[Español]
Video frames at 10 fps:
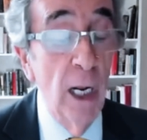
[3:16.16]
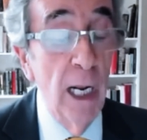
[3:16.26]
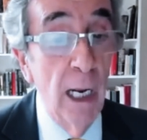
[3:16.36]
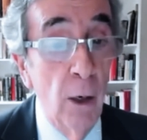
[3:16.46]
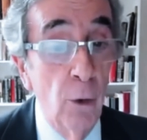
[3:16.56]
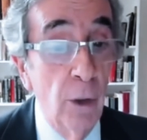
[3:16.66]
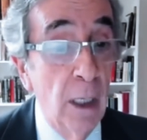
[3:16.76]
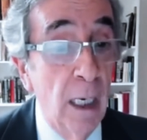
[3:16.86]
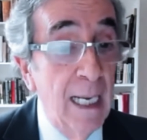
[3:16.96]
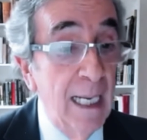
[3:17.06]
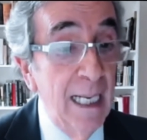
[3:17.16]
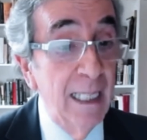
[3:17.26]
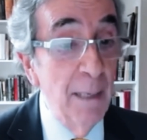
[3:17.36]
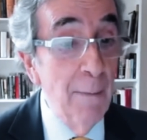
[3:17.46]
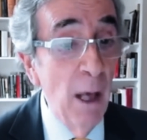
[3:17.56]
eh, un,
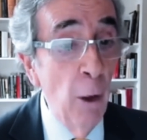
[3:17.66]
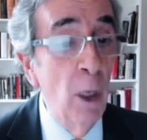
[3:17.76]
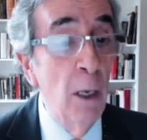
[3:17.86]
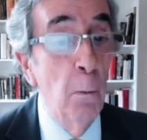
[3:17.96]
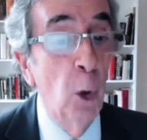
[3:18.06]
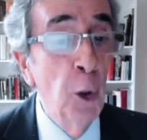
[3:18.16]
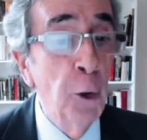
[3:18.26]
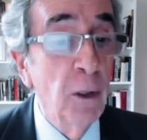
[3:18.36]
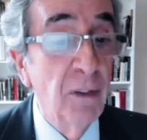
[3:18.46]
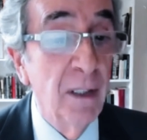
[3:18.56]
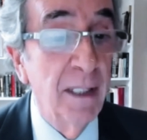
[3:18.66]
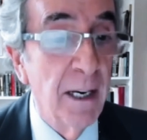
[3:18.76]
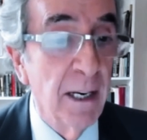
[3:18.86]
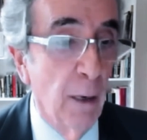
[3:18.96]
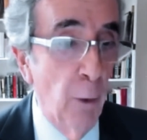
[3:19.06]
estimado del monto que se
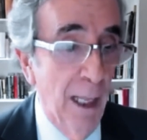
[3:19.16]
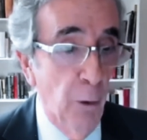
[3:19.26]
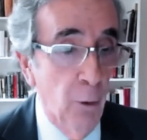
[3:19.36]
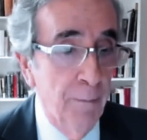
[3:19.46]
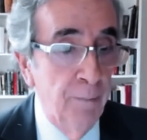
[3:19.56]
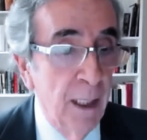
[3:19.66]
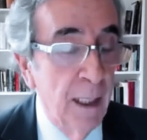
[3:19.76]
está recaudando.